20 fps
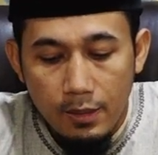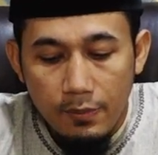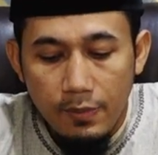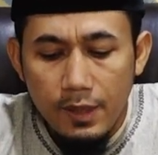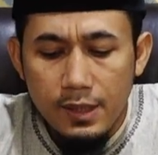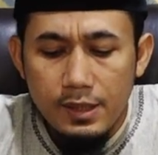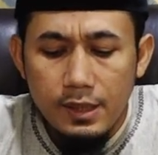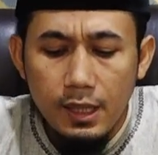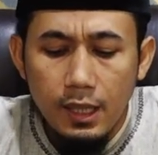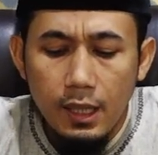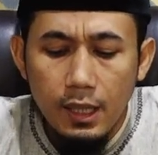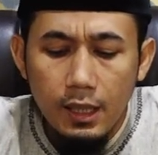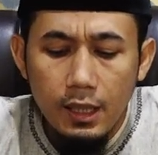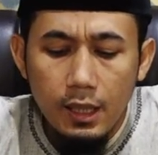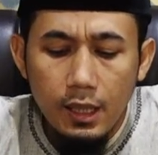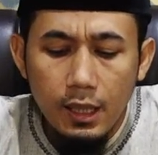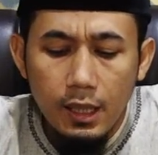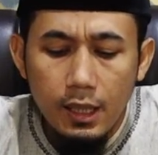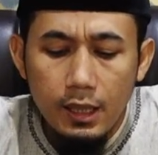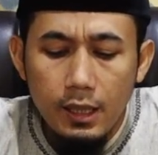
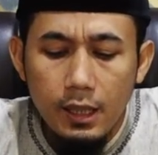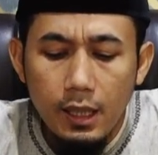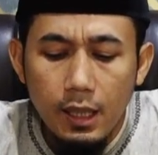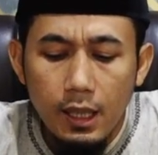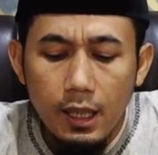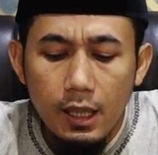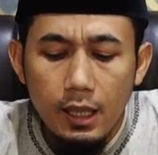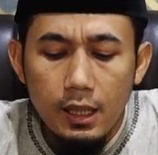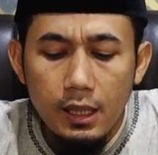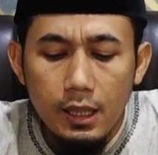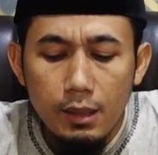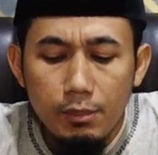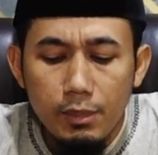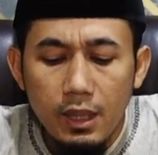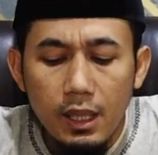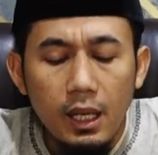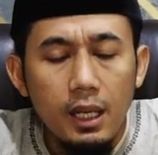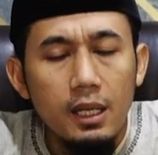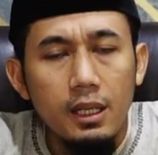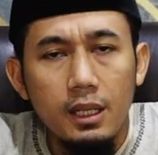Fasa'ala an
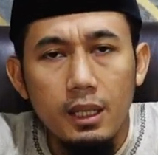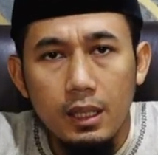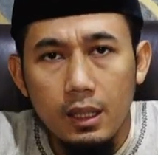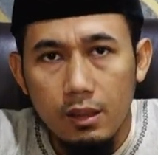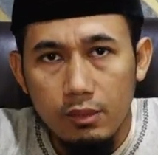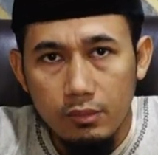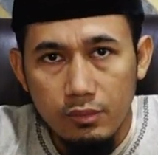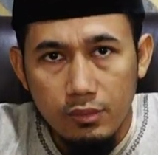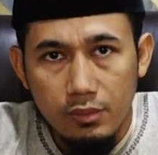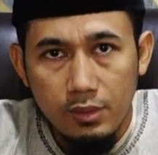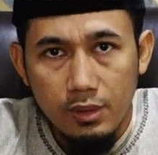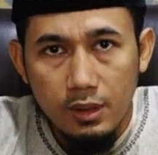a'lami ahli al-ard.